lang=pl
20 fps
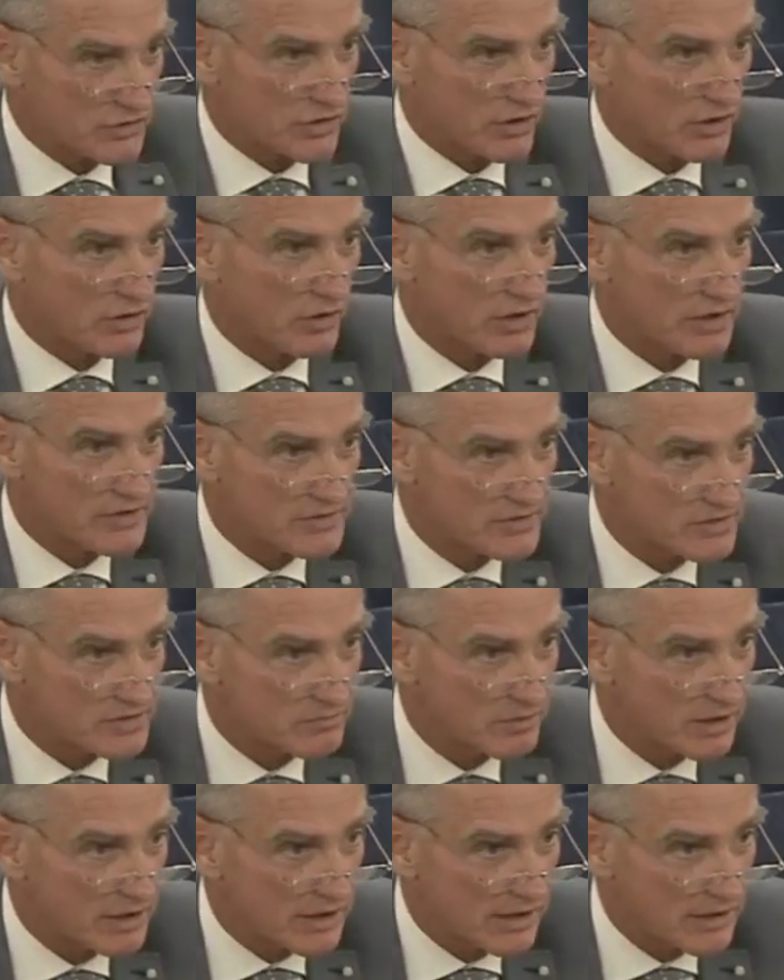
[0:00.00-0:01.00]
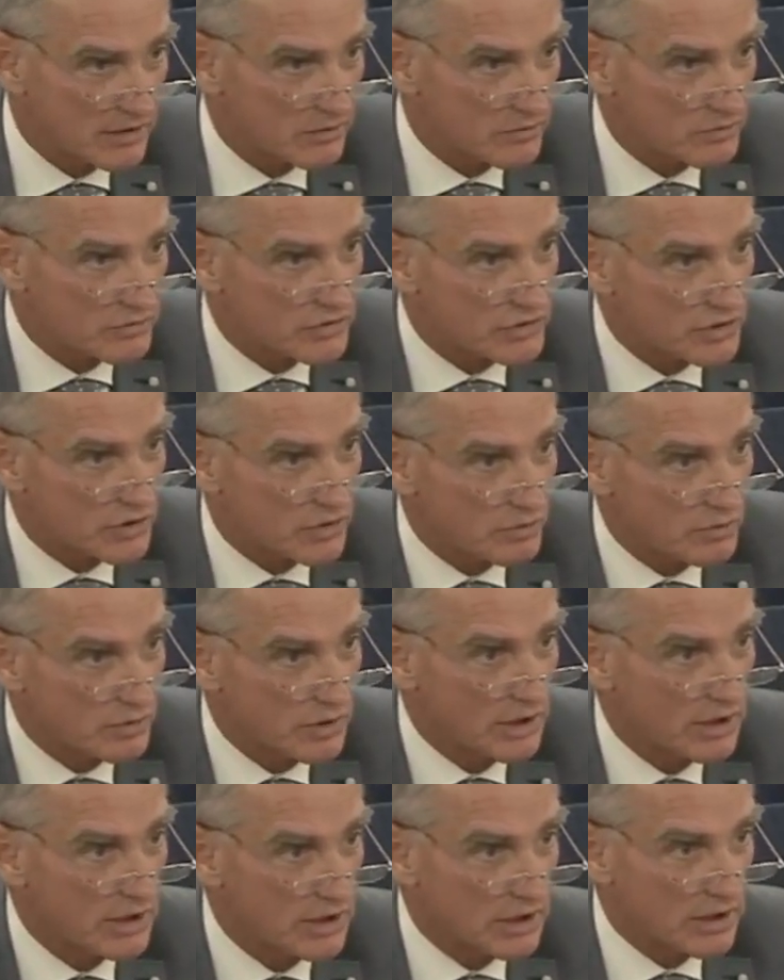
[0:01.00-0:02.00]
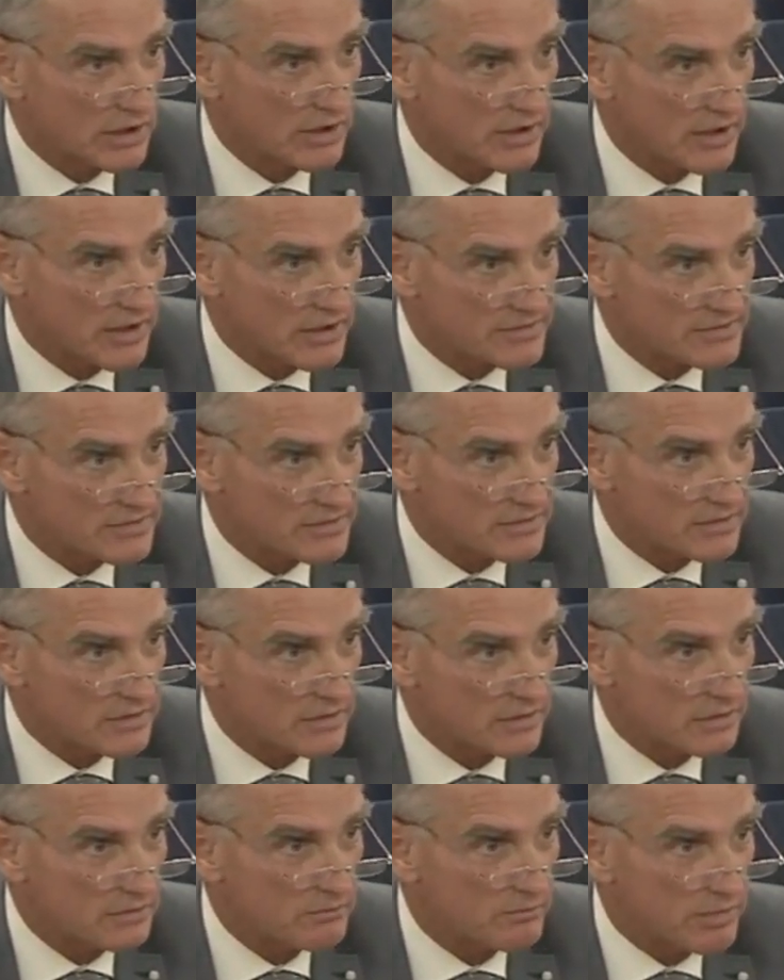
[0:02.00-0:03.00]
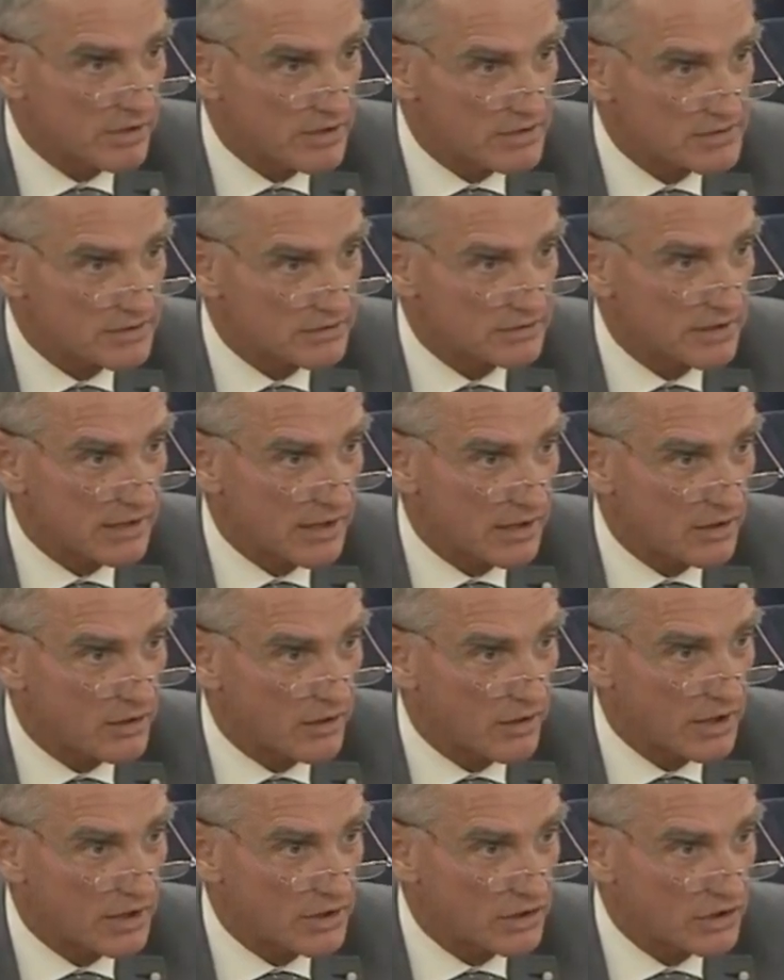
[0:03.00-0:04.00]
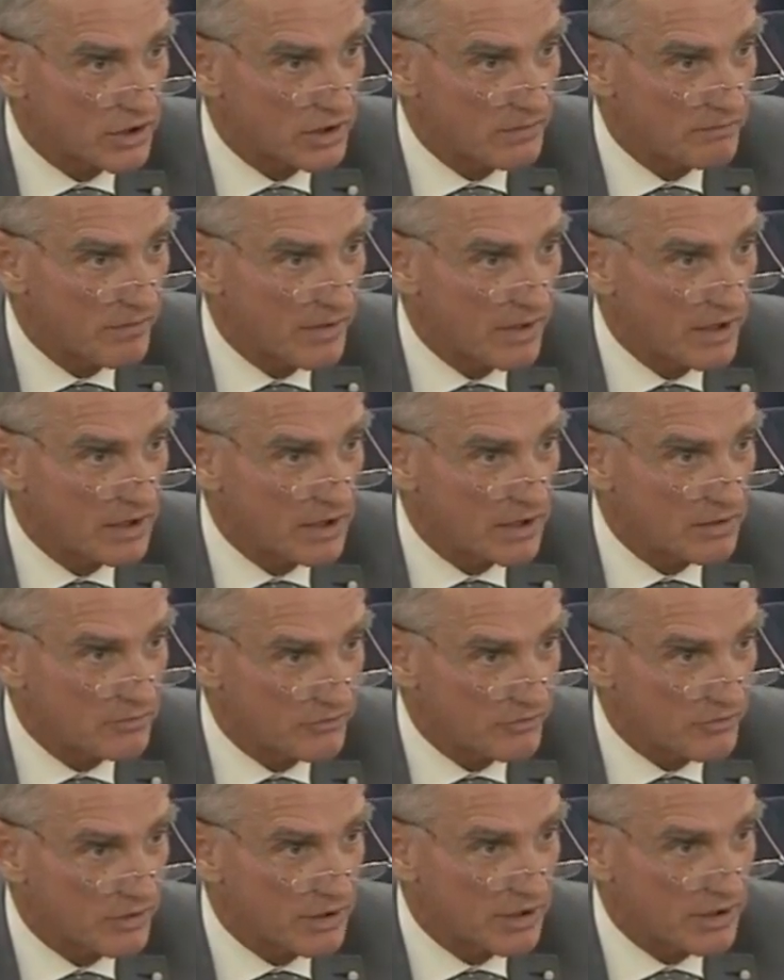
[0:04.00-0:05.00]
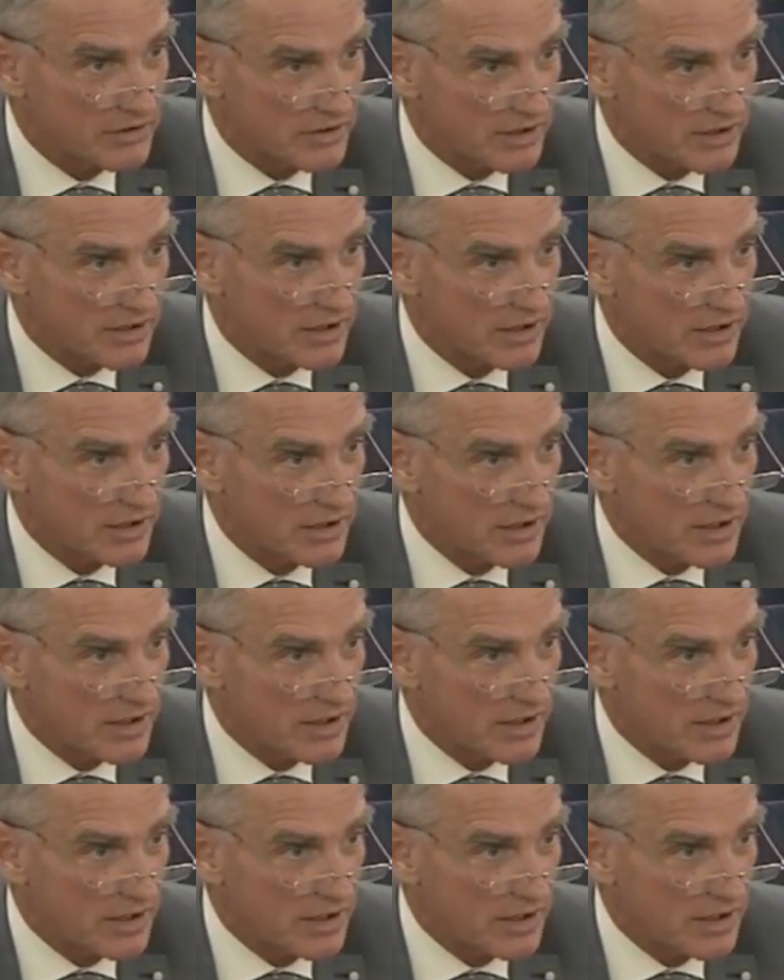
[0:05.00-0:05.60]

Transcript: że koledzy zbierają się nas y, prezent dla kolegi i mówią Heniek,